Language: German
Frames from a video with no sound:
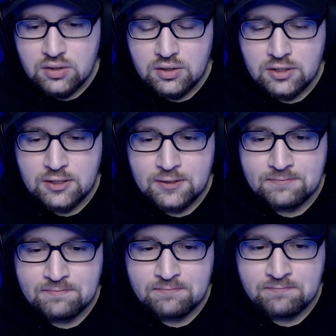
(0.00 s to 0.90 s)

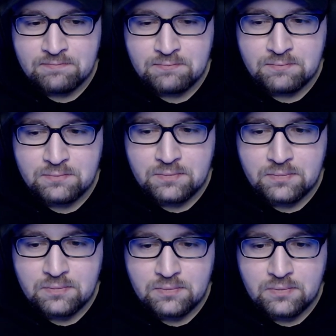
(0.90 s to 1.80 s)
Ähm,
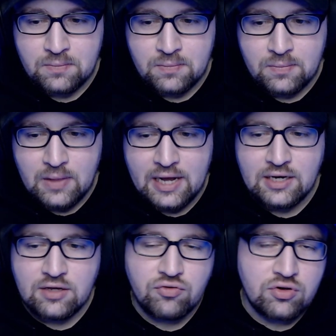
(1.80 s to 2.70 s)

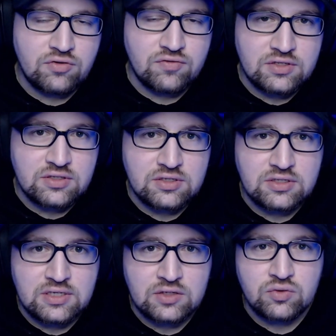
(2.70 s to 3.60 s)
einige von euch wissen, dass
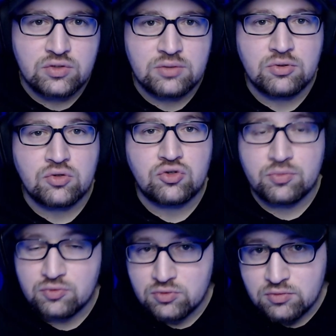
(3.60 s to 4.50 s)
ich aktuell immer noch
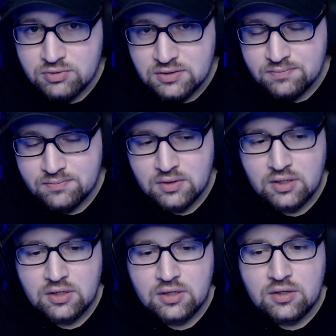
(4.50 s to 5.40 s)
Jobsuchen bin.
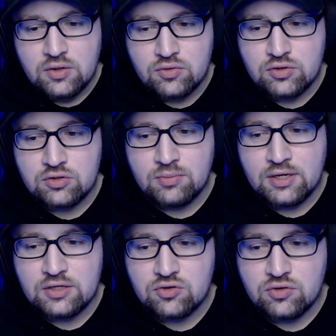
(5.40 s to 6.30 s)
Und das
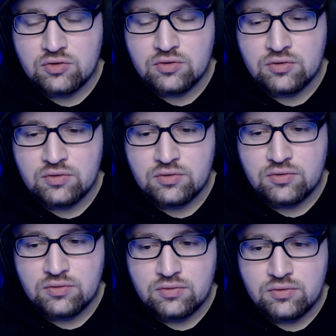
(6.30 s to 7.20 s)
mache ich schon
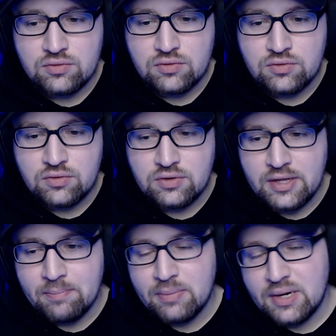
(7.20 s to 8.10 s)

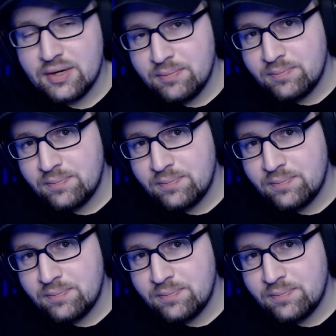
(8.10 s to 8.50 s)
nebenbei.